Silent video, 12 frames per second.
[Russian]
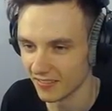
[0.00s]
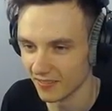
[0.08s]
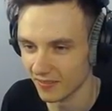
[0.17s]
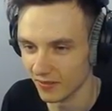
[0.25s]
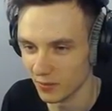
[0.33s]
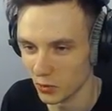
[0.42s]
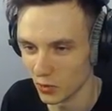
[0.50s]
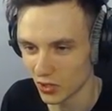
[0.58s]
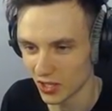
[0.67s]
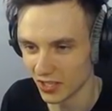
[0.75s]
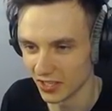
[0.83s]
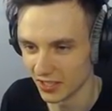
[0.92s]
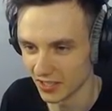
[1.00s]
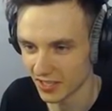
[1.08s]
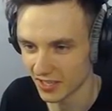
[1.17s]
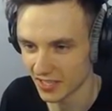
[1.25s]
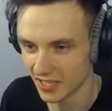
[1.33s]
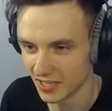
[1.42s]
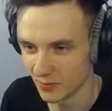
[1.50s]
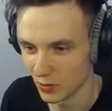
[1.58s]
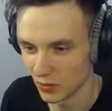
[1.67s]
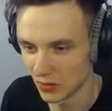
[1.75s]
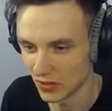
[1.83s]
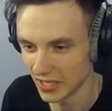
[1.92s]
Немножко Опа. это сказать
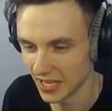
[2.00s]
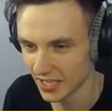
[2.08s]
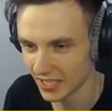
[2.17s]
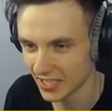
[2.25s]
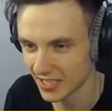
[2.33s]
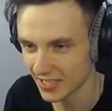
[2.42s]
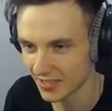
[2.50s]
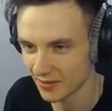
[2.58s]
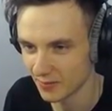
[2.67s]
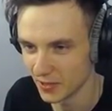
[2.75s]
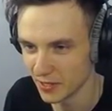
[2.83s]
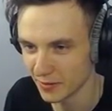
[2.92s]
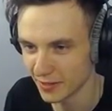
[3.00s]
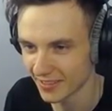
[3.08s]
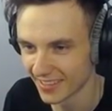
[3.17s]
ему. Ялыч, привет.